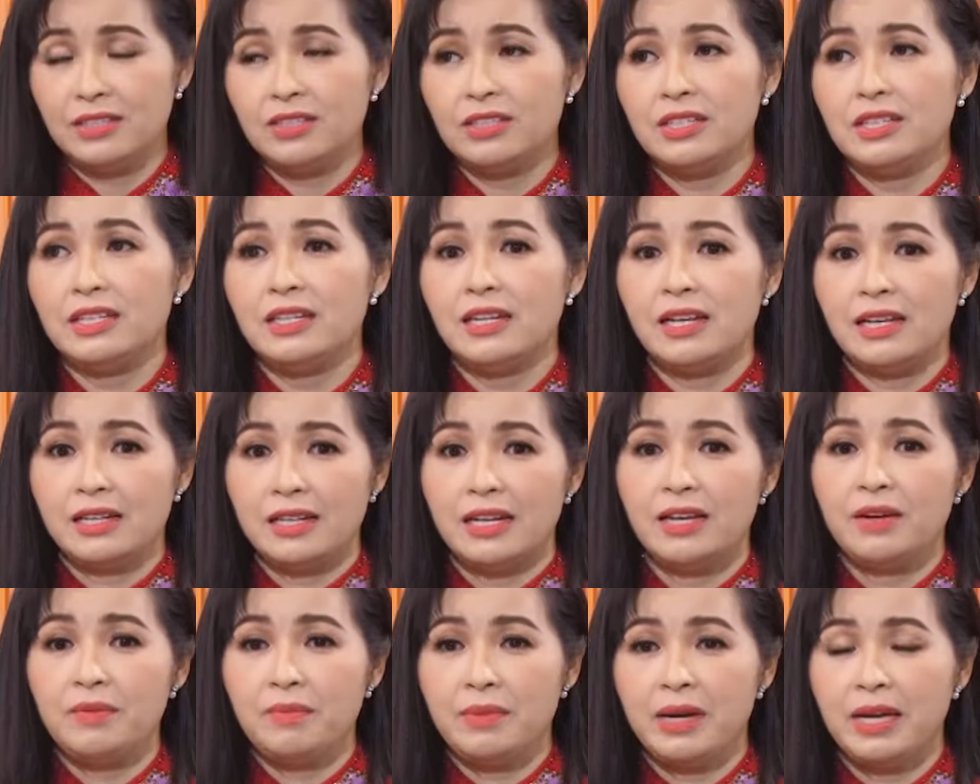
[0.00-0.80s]
cho nên là
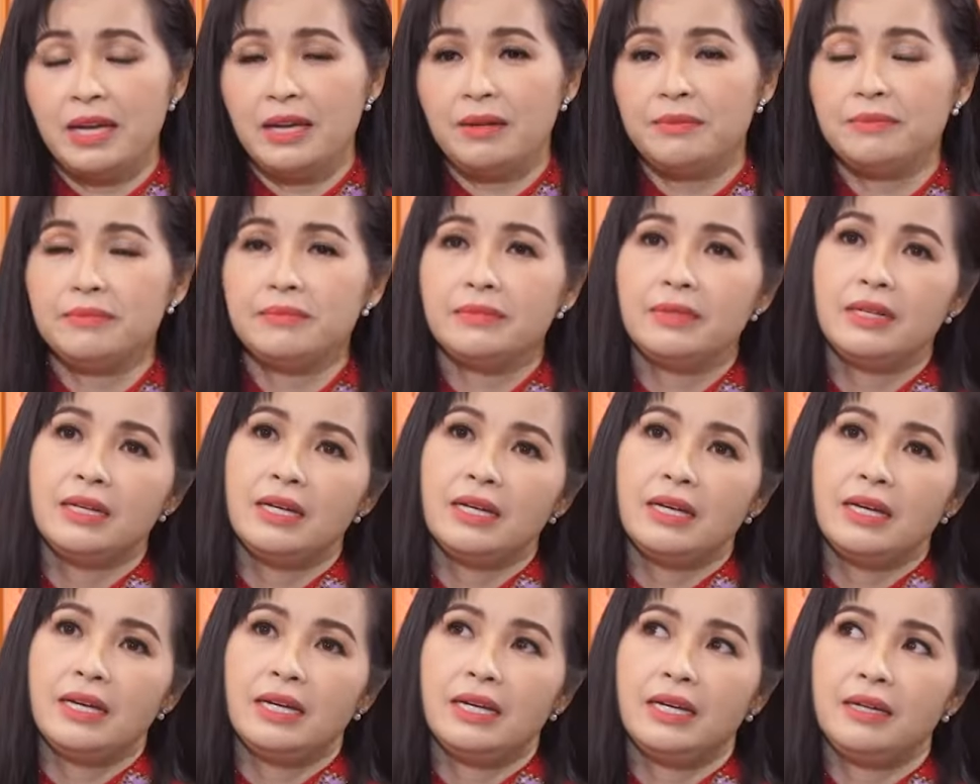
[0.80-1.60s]
nếu mà em
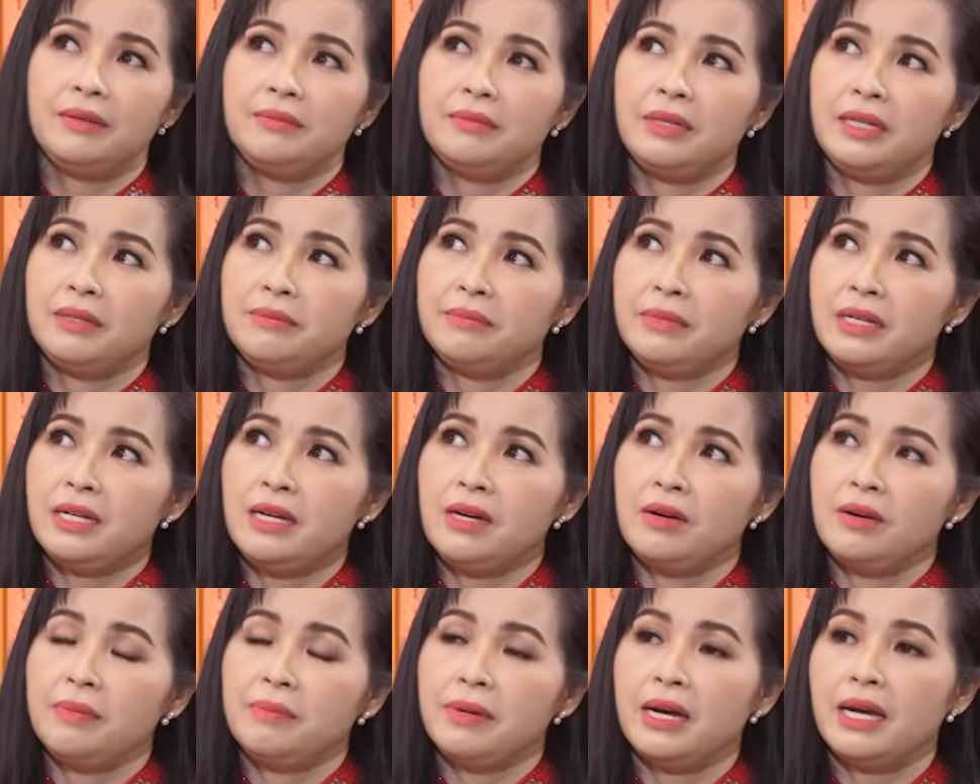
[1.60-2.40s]
em em
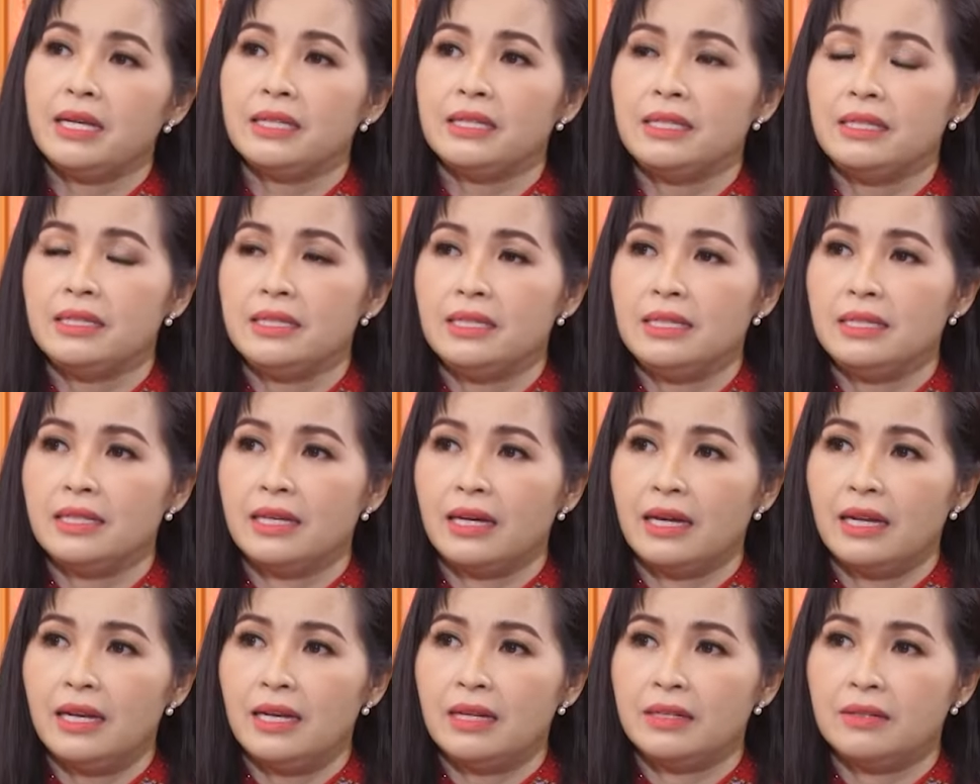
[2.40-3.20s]
bắt đầu em hát cái gì
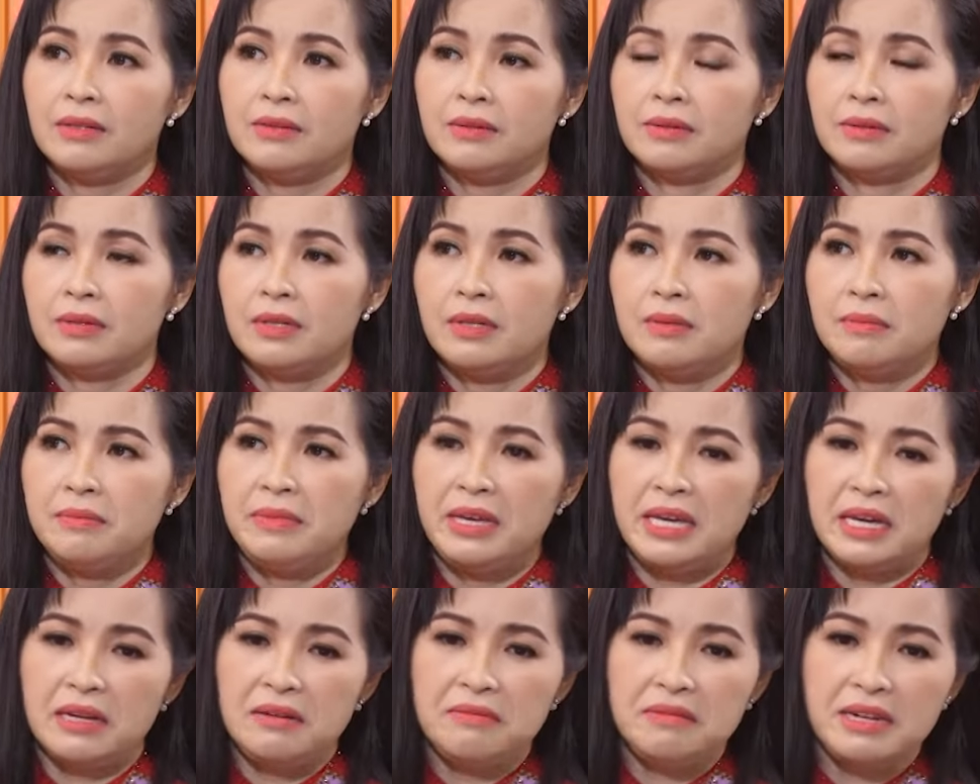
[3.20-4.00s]
cái là nó
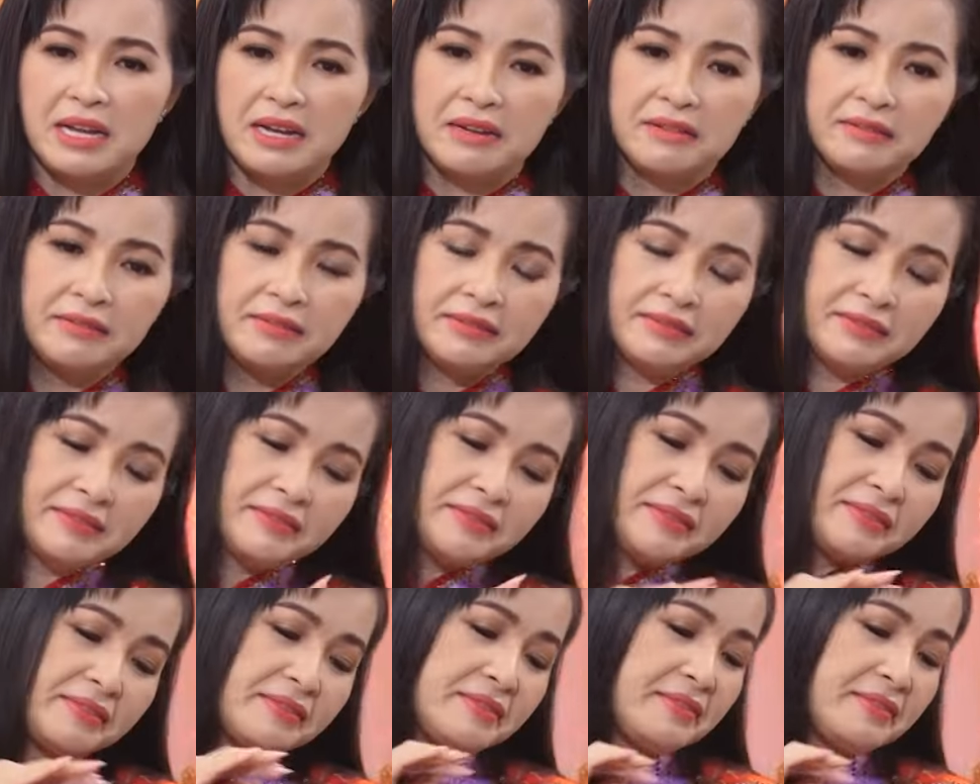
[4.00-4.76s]
nhẹ lắm nào